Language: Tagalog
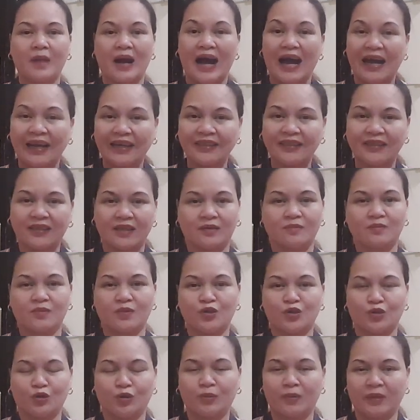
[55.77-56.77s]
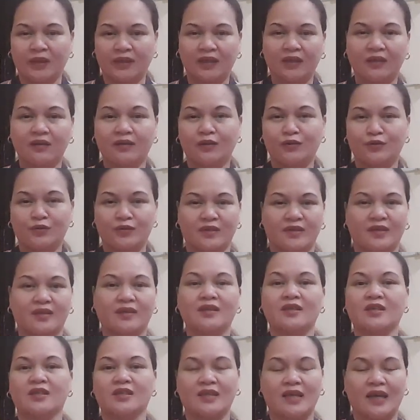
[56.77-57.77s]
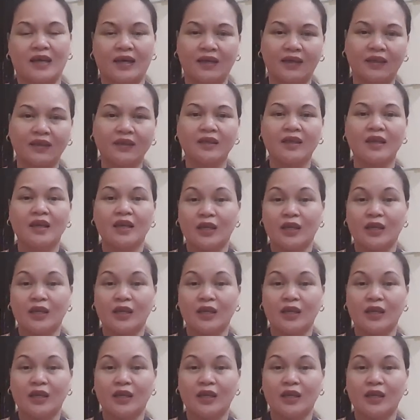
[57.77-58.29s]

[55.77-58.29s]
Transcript: items or material used in this site,